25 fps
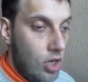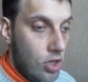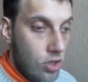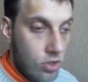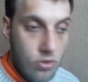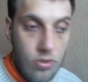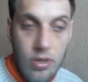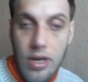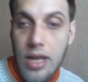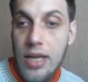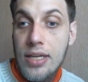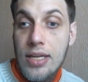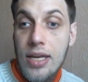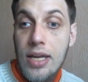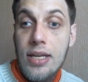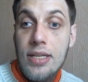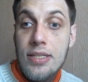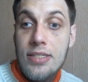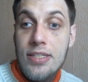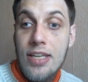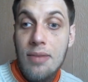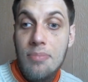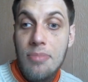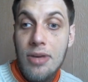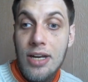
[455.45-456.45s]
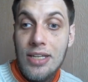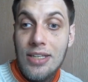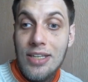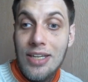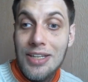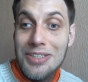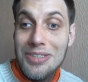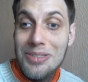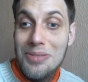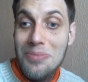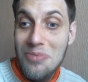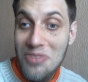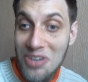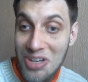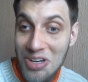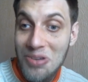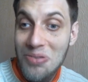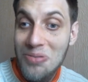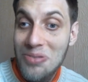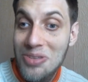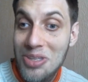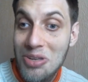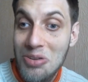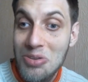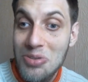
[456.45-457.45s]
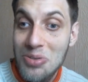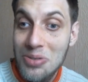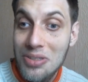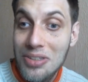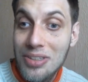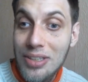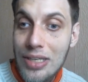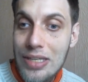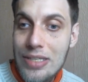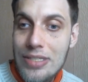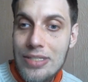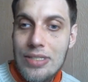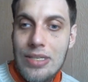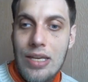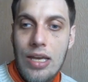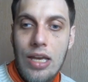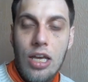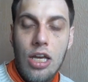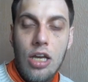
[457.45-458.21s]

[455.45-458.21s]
sur laquelle Isabelle Kersimon est l'une des autrices,